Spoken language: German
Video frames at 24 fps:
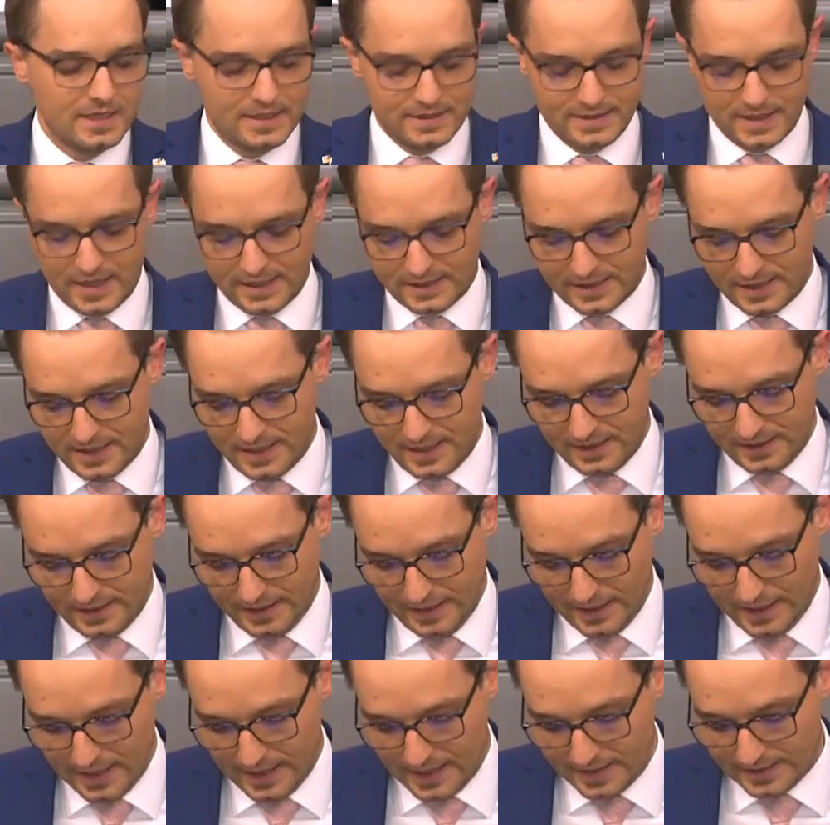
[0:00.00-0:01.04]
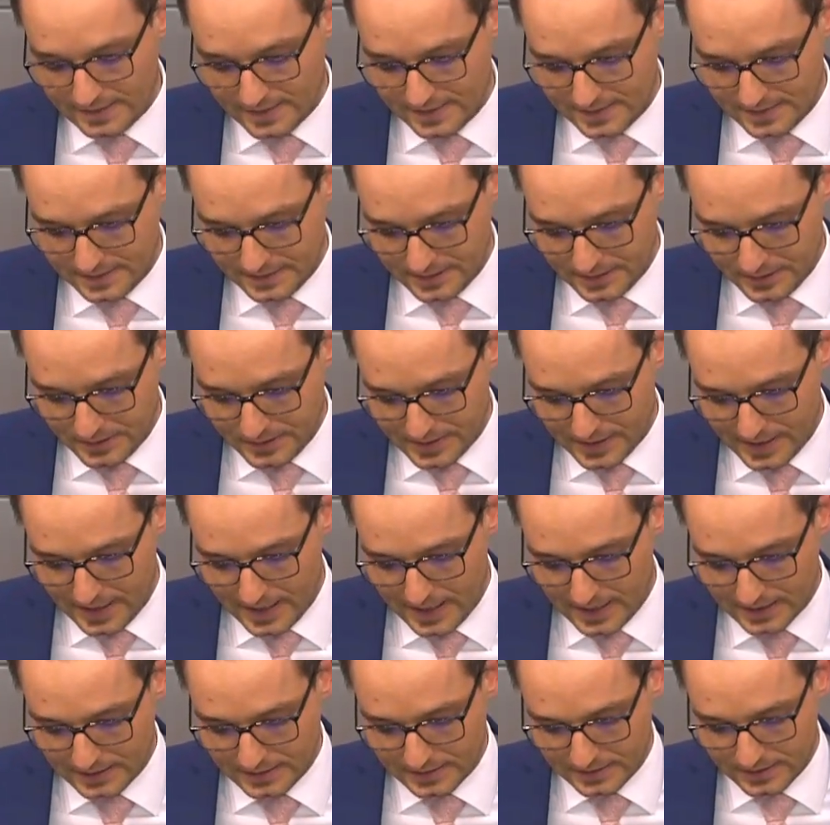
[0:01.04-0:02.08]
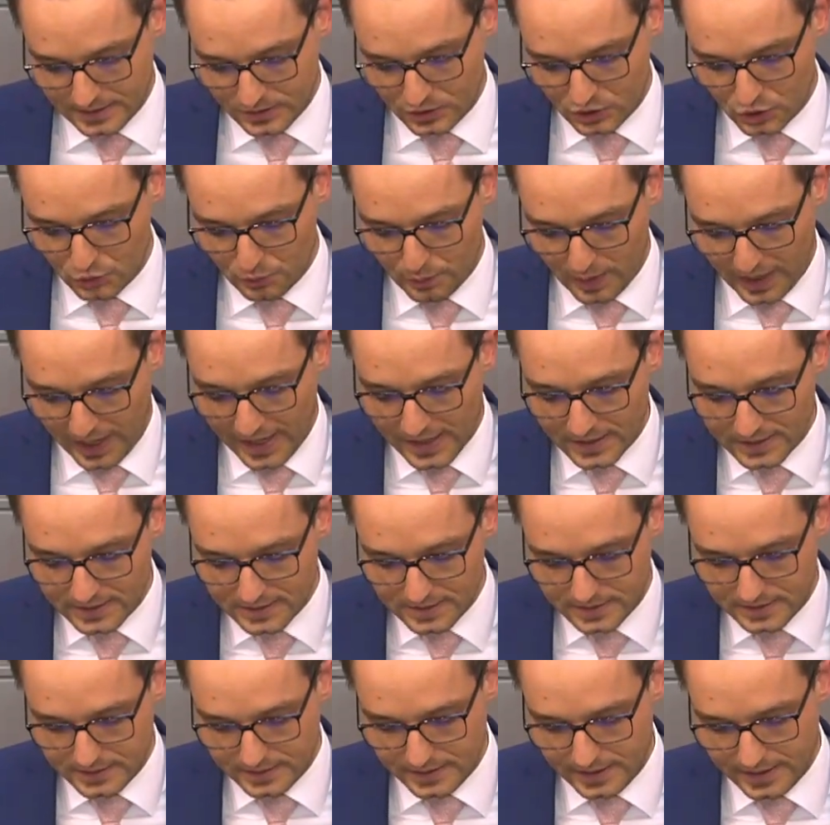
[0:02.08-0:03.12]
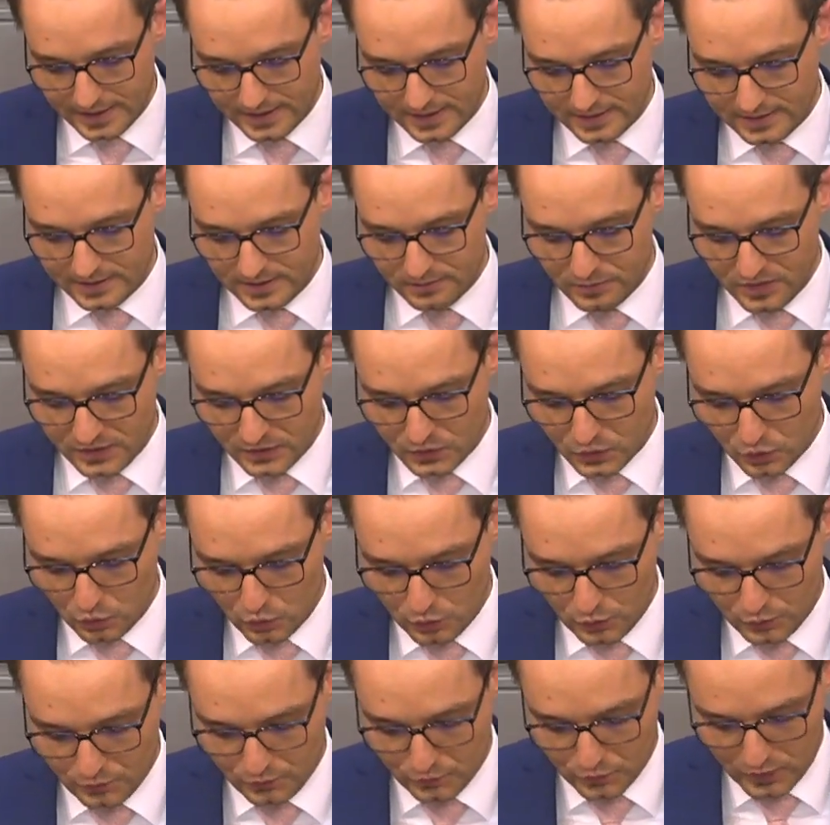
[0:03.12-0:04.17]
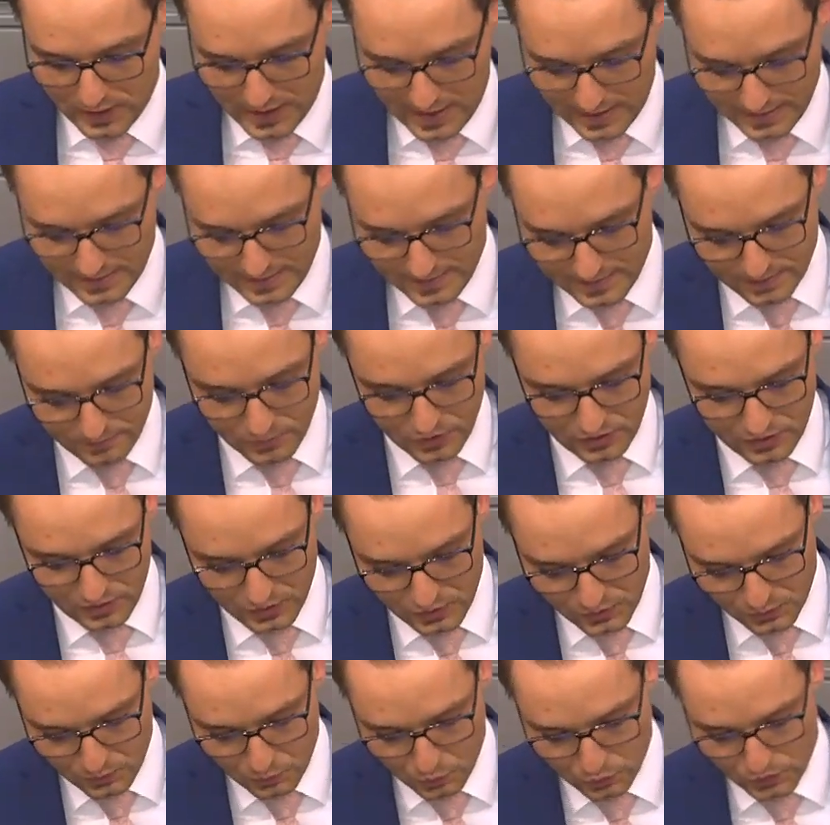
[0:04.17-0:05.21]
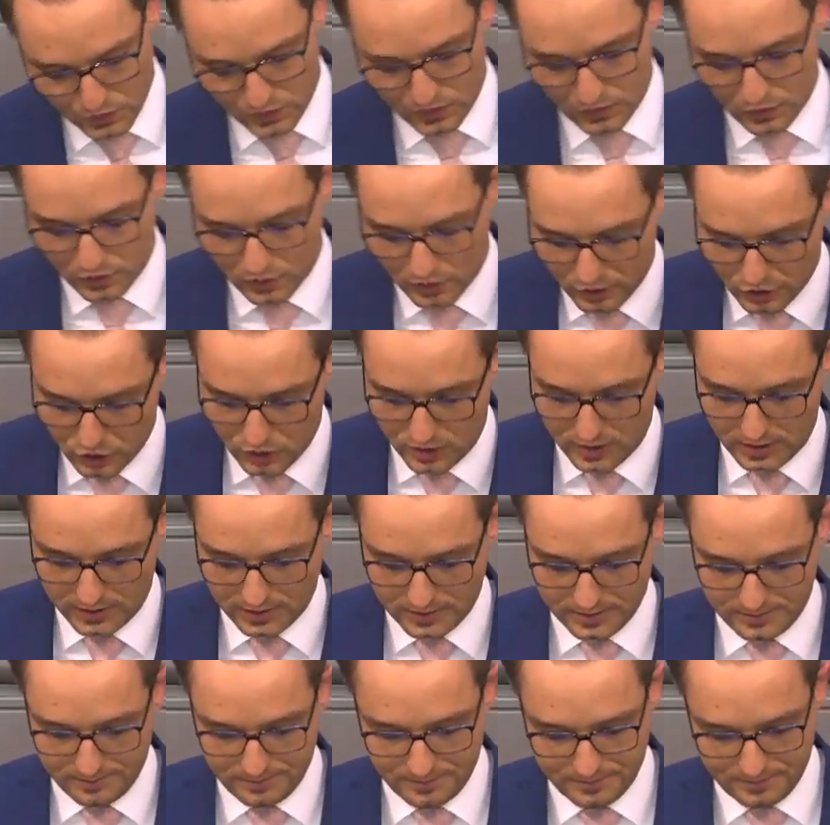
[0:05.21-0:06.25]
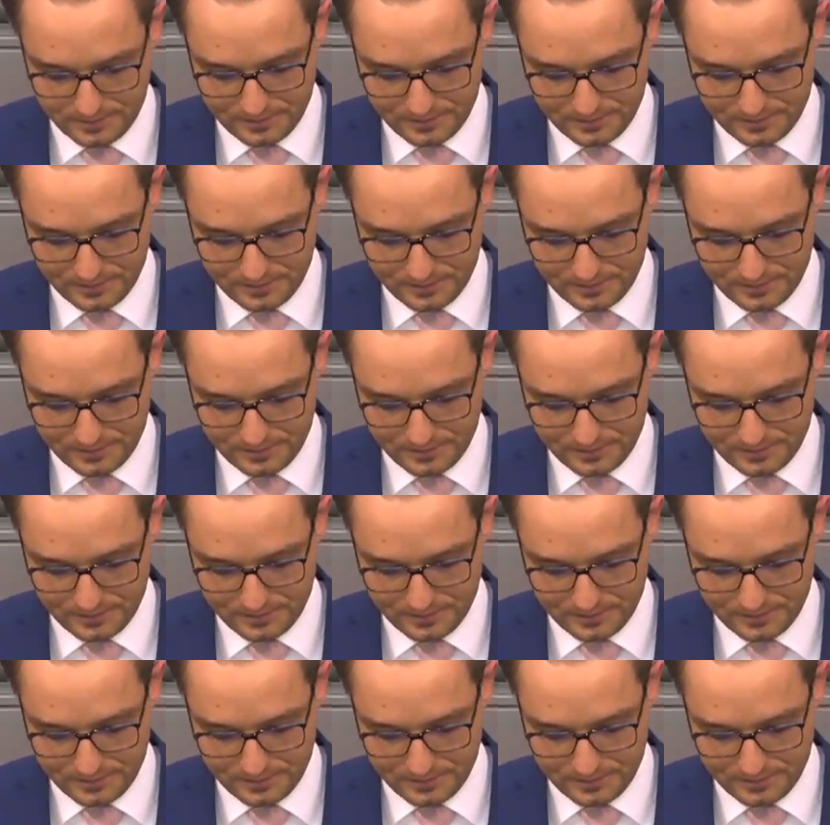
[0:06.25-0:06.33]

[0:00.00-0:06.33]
seit den letzten Tagen, das sprengt jede Dimension von Antisemitismus in Deutschland.